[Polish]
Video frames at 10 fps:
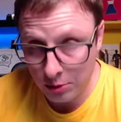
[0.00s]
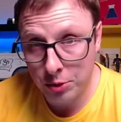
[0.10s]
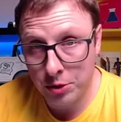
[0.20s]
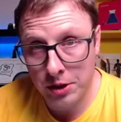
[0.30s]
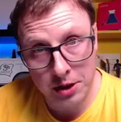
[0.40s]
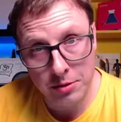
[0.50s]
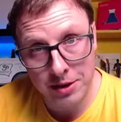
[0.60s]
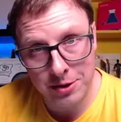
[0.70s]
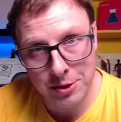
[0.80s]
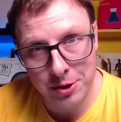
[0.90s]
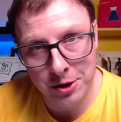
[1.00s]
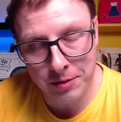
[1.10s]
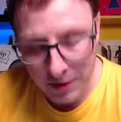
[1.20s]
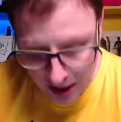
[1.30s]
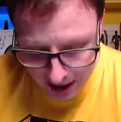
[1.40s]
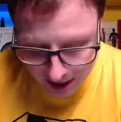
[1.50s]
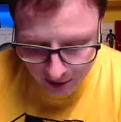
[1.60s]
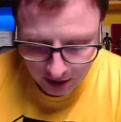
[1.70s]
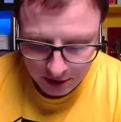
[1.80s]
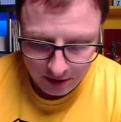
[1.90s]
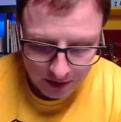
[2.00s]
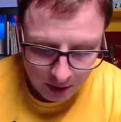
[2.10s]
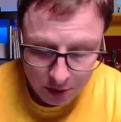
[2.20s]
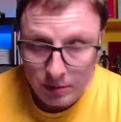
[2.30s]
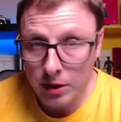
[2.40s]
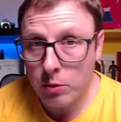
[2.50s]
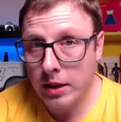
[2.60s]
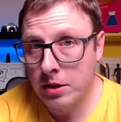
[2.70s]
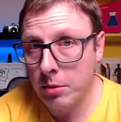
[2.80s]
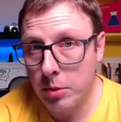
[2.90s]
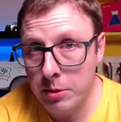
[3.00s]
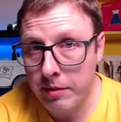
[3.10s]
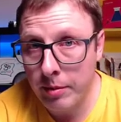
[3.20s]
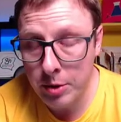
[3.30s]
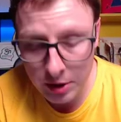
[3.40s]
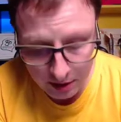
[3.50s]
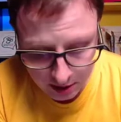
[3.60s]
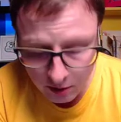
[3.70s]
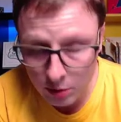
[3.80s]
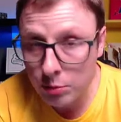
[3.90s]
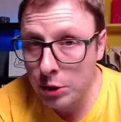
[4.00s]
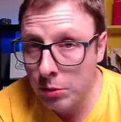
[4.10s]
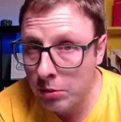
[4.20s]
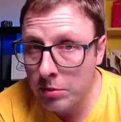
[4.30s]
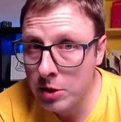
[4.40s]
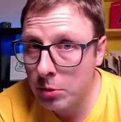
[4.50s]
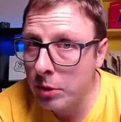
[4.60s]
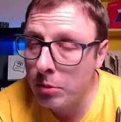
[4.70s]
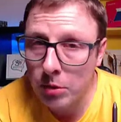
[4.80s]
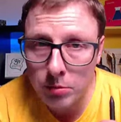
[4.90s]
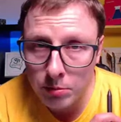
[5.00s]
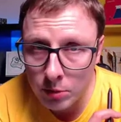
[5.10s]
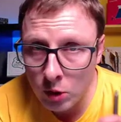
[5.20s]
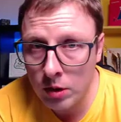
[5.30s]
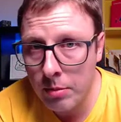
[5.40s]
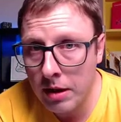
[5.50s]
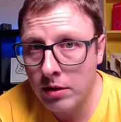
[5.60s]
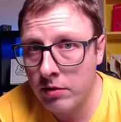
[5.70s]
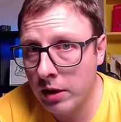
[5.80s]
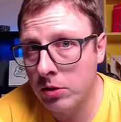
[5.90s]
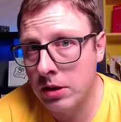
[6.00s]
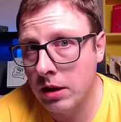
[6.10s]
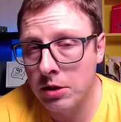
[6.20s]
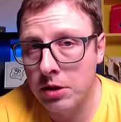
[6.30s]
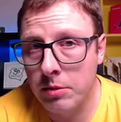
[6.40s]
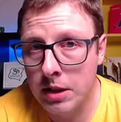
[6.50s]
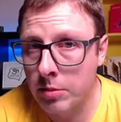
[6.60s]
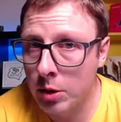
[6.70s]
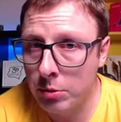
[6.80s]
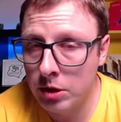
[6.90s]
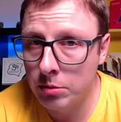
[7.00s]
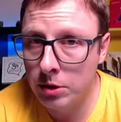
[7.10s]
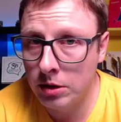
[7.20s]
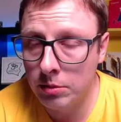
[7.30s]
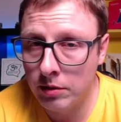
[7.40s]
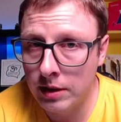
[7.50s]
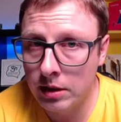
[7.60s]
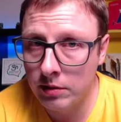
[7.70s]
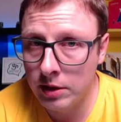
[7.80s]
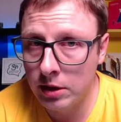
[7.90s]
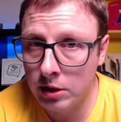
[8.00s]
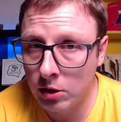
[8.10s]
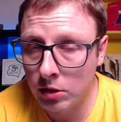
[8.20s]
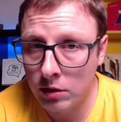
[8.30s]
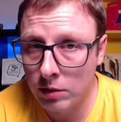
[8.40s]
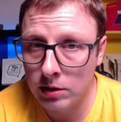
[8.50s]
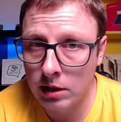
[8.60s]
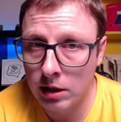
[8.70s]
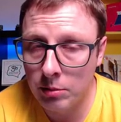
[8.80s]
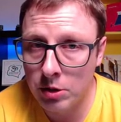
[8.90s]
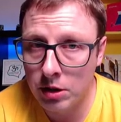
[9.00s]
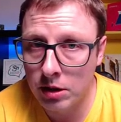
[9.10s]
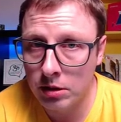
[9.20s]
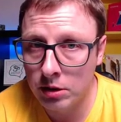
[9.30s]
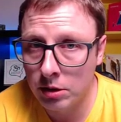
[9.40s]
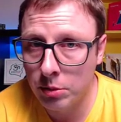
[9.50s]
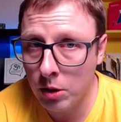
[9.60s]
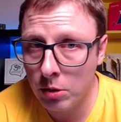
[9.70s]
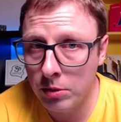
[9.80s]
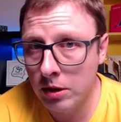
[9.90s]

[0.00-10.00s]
już nie są tacy silni. No właśnie, a o czym tak dokładnie sobie porozmawiamy dzisiaj? Znowu przypomnijmy sobie, bo to naprawdę warto za każdym razem robić, żebyście mniej więcej wiedzieli skąd te wiązania chemiczne się biorą